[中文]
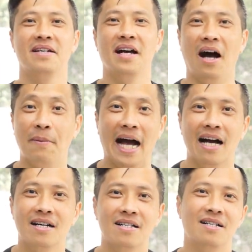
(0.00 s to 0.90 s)
好
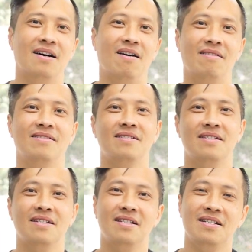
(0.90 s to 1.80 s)
吗？啊，
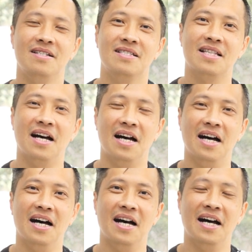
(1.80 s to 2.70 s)

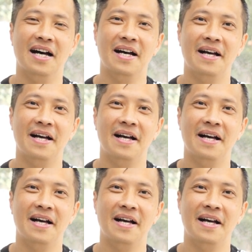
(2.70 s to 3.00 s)
那